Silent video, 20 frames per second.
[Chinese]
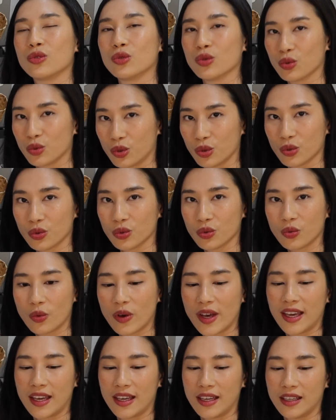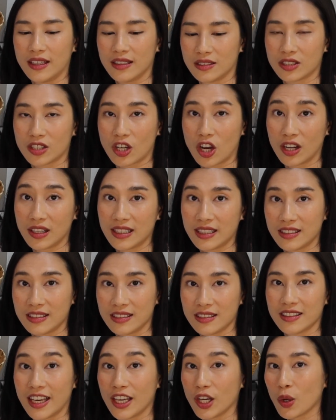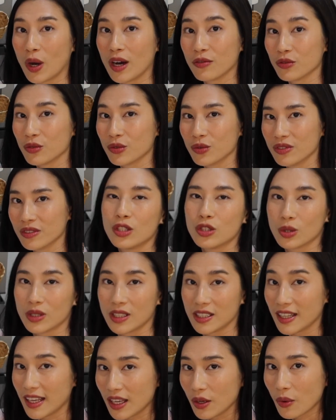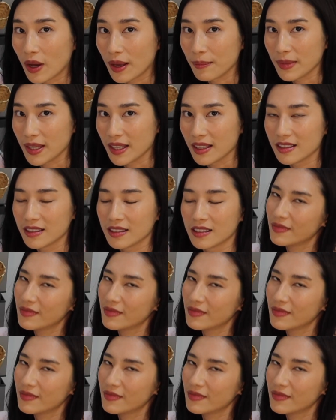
主厨为 Scarlett 黑寡妇做的那一碗面。